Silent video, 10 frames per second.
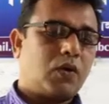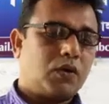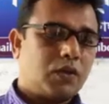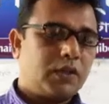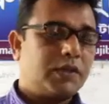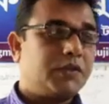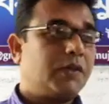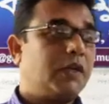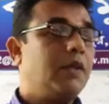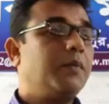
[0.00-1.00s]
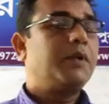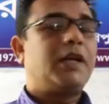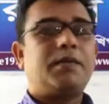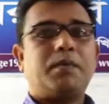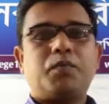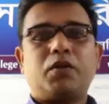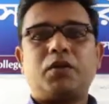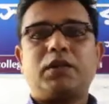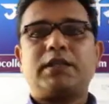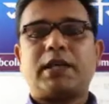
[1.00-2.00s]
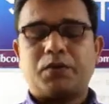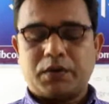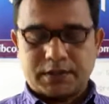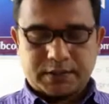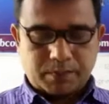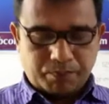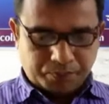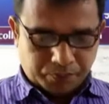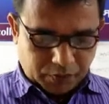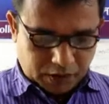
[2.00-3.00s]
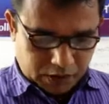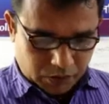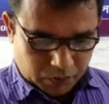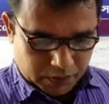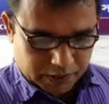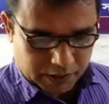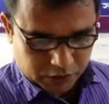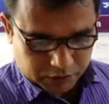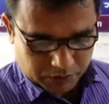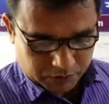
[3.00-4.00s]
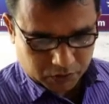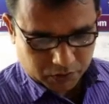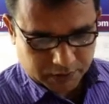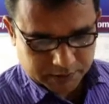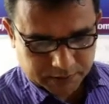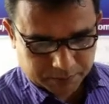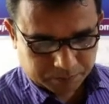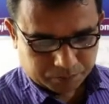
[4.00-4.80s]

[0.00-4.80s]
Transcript: অন্ধদের জন্য ব্রেল পদ্ধতি চালু হয়েছে কিন্তু এটারও সীমাবদ্ধতা আছে